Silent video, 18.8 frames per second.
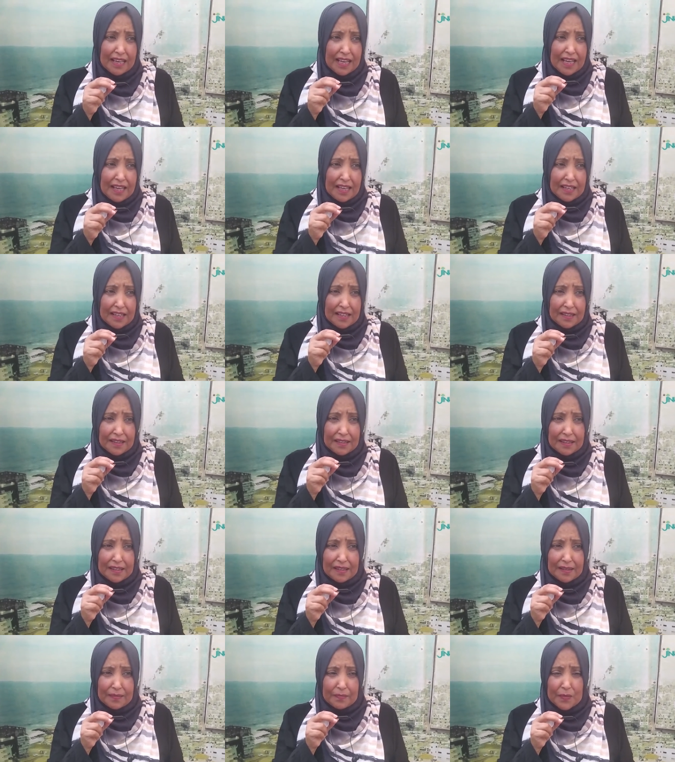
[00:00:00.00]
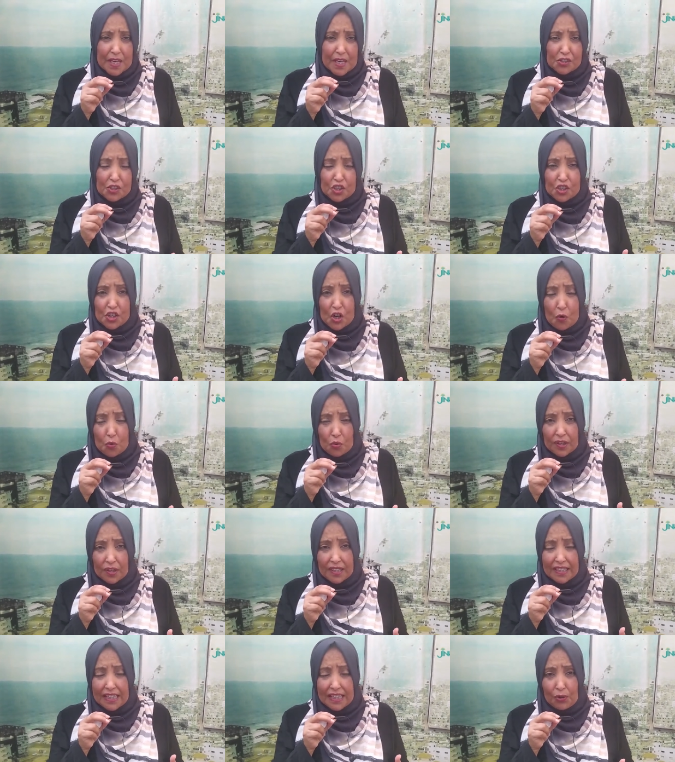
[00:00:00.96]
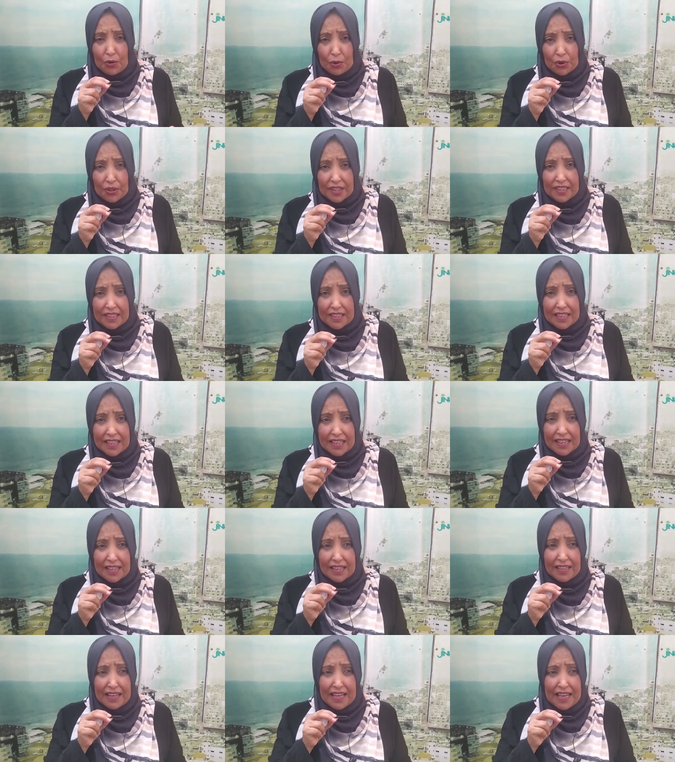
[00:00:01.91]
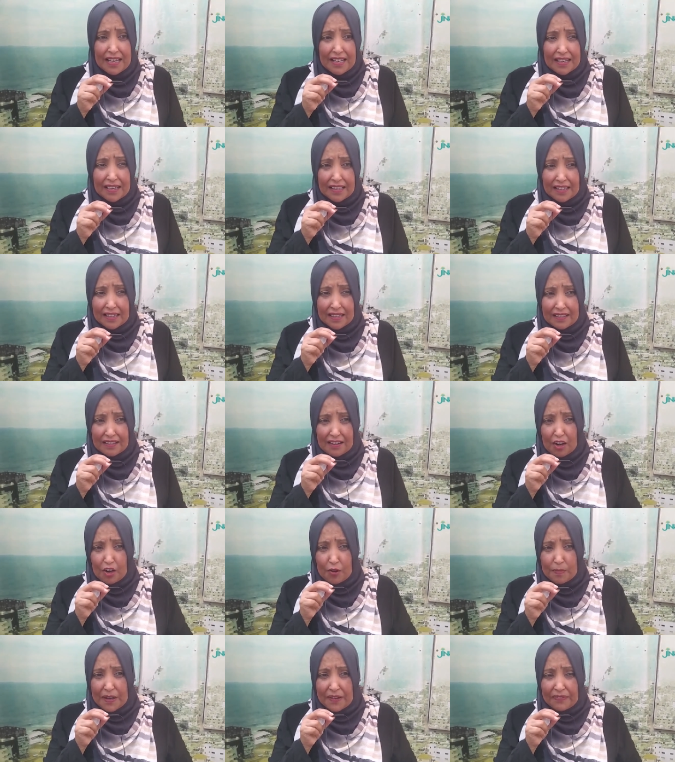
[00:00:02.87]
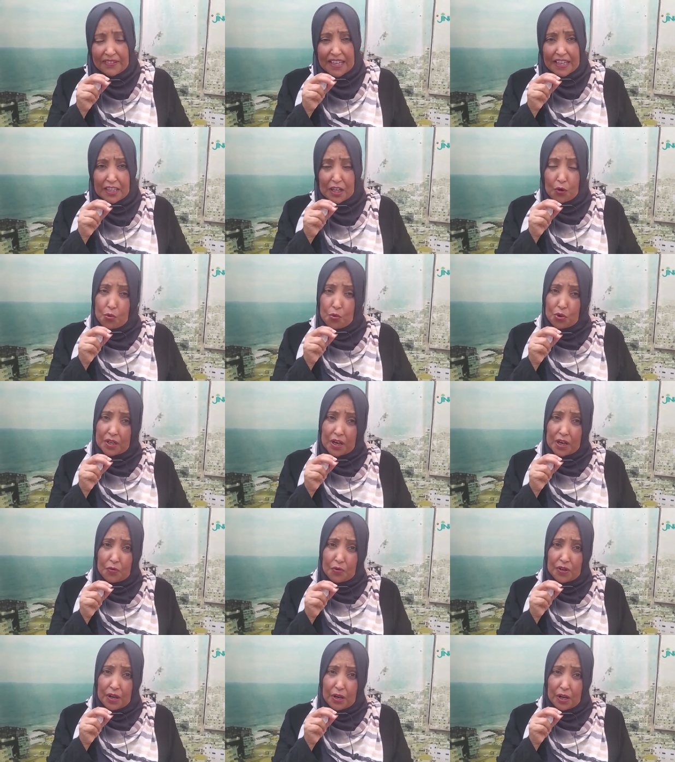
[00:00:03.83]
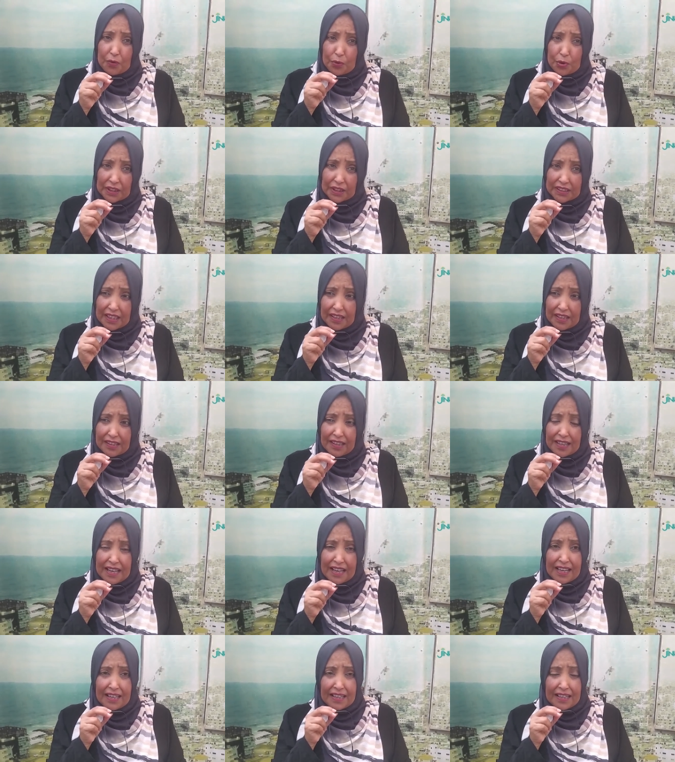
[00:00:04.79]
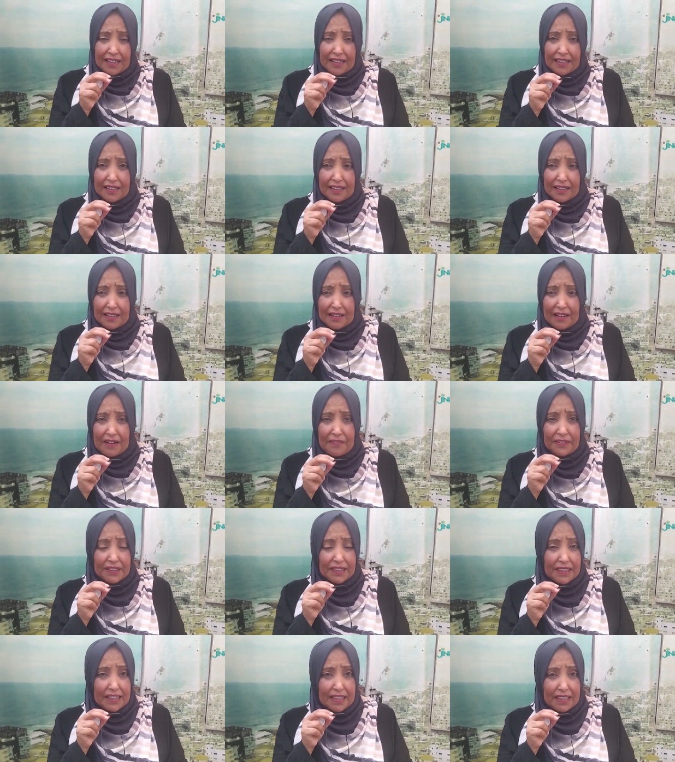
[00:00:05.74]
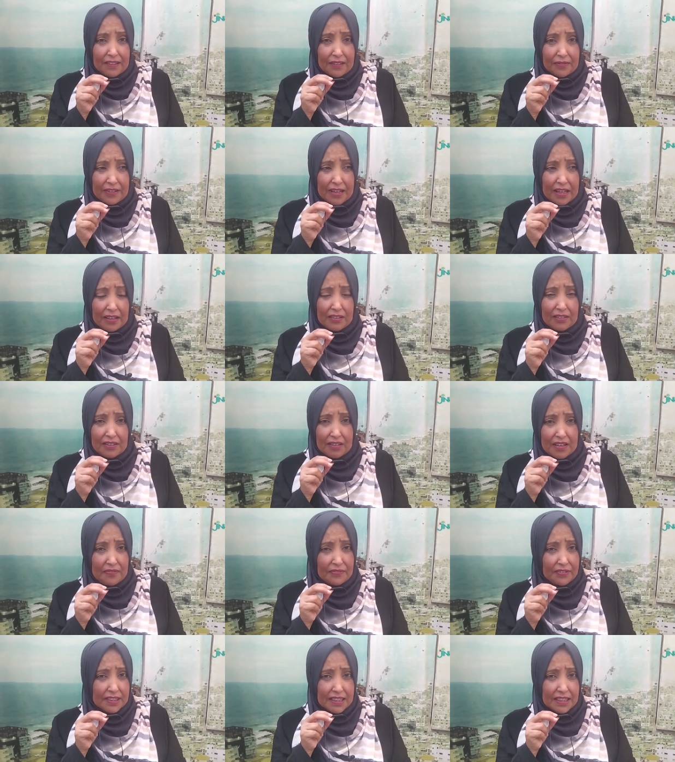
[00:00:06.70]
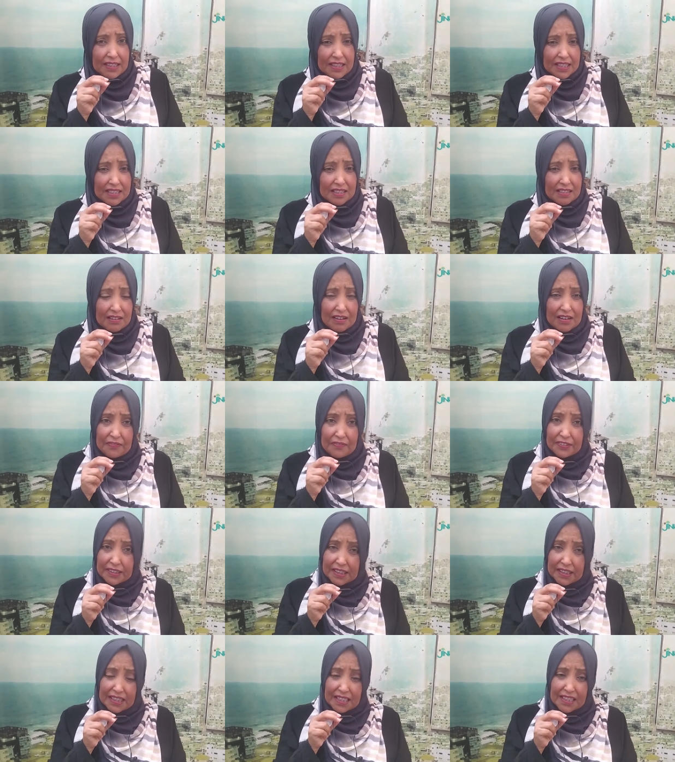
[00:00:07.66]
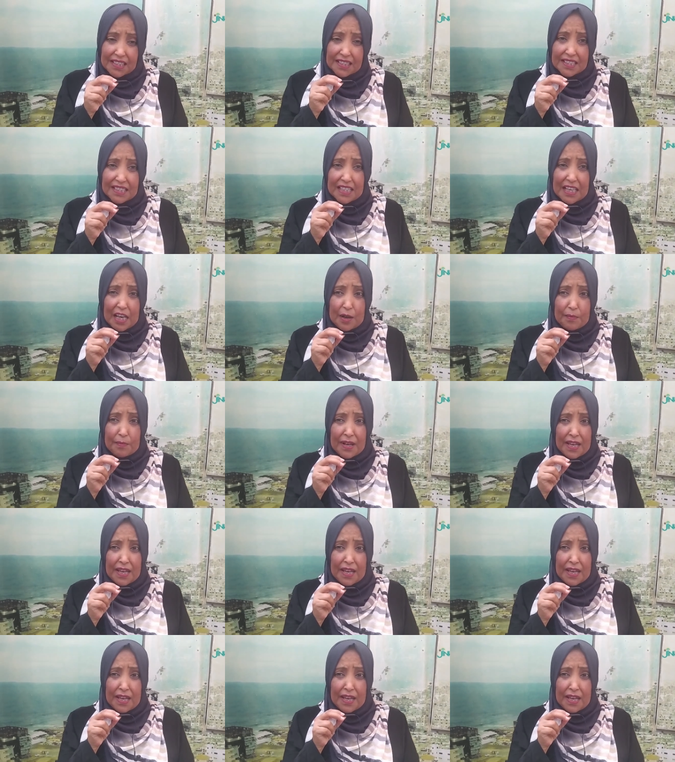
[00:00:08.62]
آه، الشوق إلى الحرية آه، رغبة في أن يكون لهن الوطن آه، رفض للفقر رفض للحصار رفض للانقسام